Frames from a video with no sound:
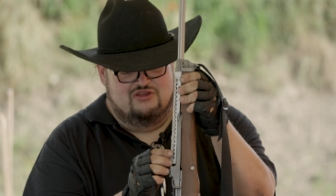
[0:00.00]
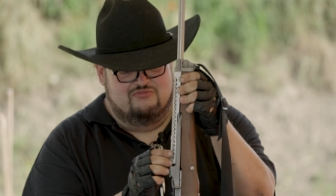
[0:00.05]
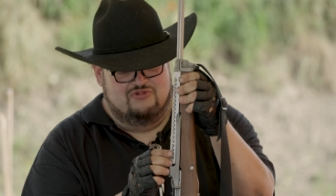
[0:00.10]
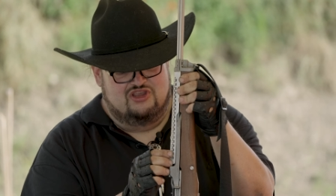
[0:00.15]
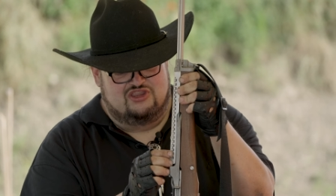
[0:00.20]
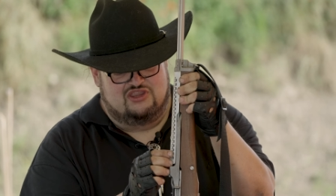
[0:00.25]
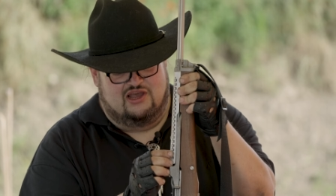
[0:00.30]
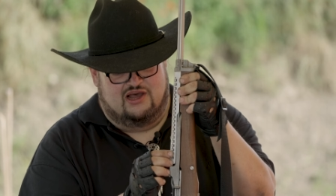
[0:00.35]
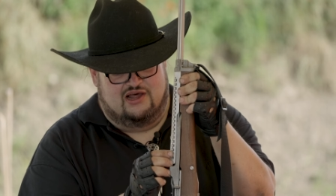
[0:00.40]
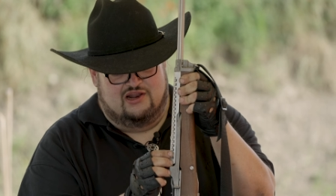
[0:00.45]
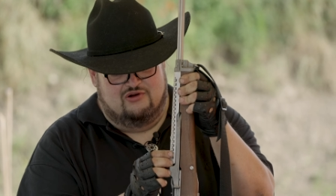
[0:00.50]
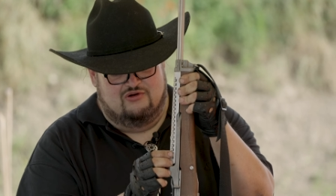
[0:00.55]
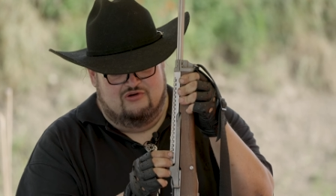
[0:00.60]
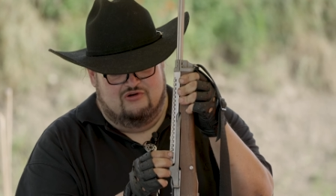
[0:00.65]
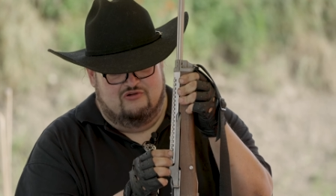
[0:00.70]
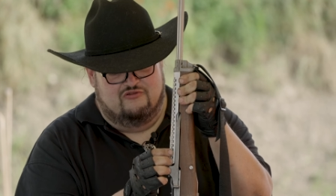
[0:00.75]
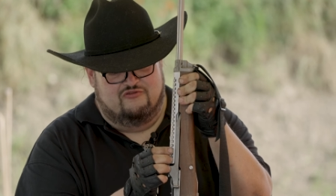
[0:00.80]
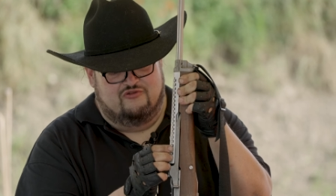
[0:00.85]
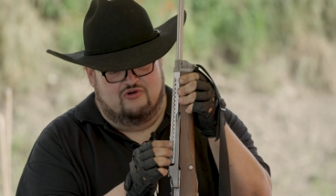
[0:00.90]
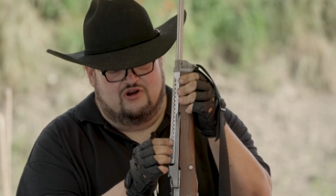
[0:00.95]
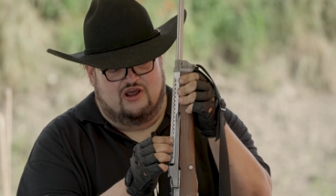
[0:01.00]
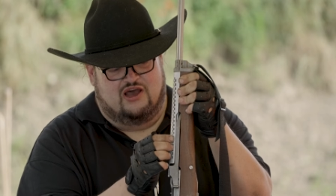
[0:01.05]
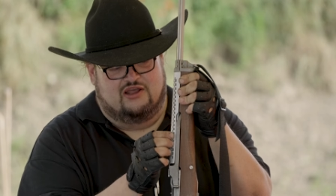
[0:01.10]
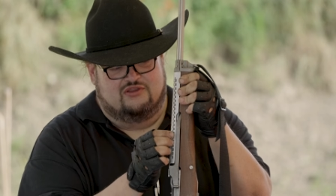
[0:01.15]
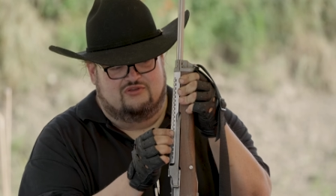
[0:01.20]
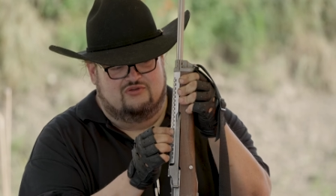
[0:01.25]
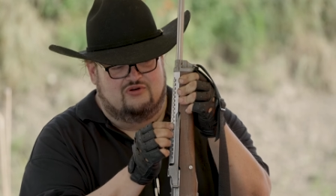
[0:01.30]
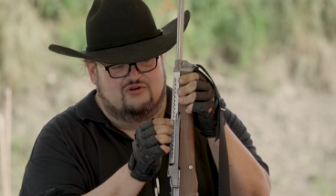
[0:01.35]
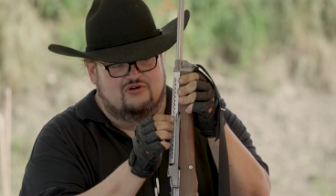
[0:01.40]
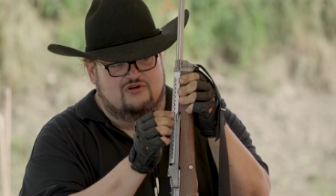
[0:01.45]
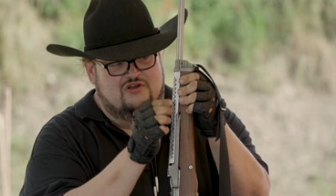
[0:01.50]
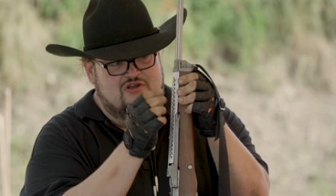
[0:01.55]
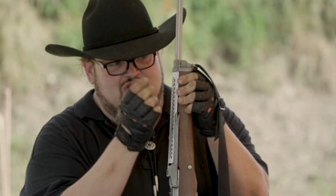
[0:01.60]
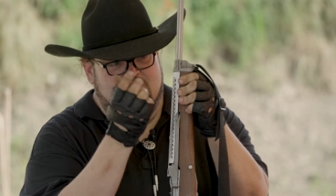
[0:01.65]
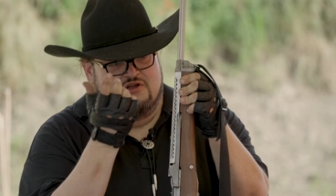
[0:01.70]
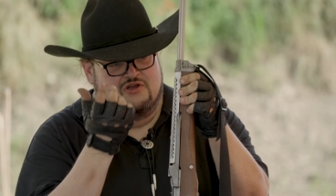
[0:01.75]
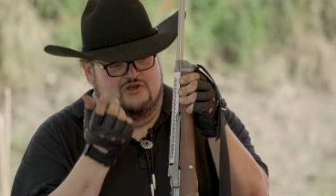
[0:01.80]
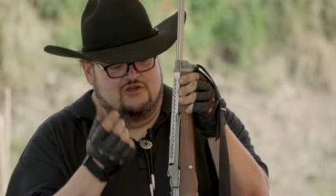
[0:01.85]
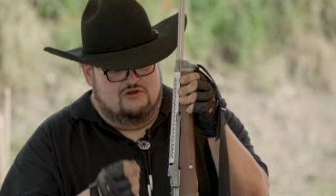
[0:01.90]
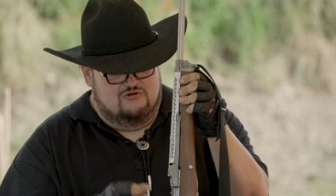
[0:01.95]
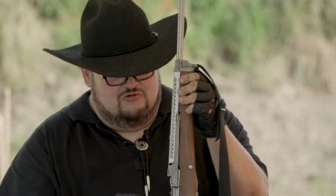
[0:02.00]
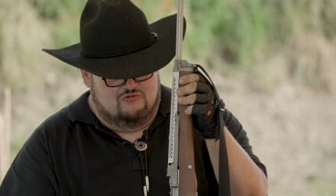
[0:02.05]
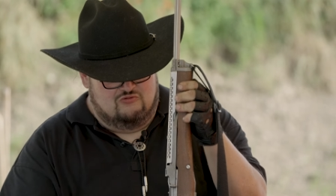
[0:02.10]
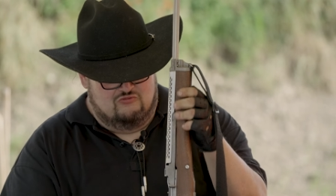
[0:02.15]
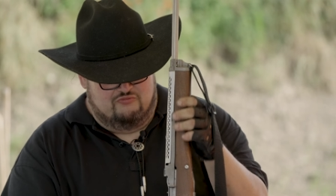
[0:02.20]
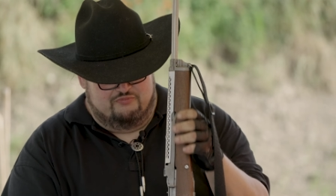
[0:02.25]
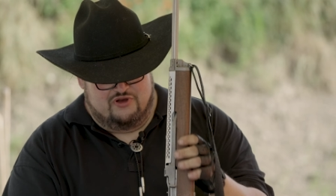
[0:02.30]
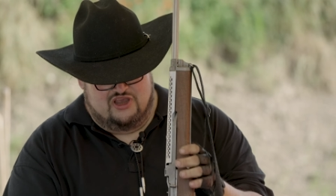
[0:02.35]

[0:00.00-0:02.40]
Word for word: in metallo forato un